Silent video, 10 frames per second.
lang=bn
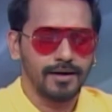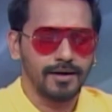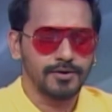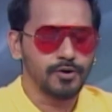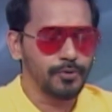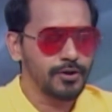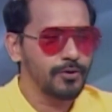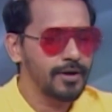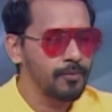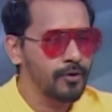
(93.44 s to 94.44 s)
যুবতী
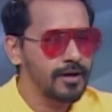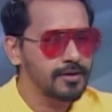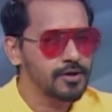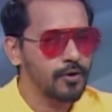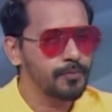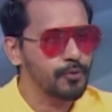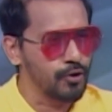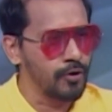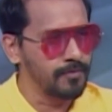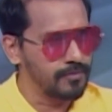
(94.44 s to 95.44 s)
কন্যার মনের যখন
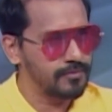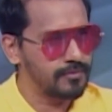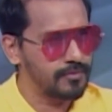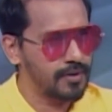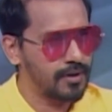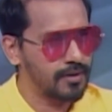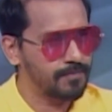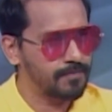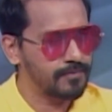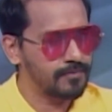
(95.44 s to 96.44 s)
প্রথম
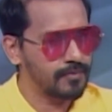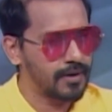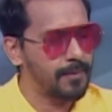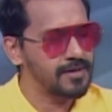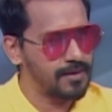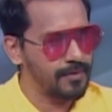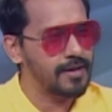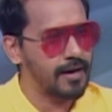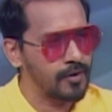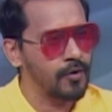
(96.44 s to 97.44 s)
ক্যামেরার সামনে
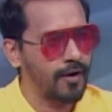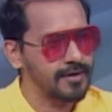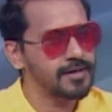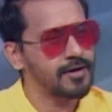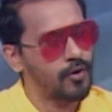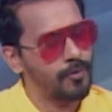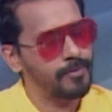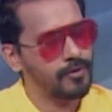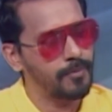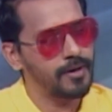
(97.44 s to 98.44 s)
দাঁড়ানো হয় সেটা
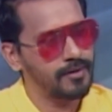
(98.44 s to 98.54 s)
কবে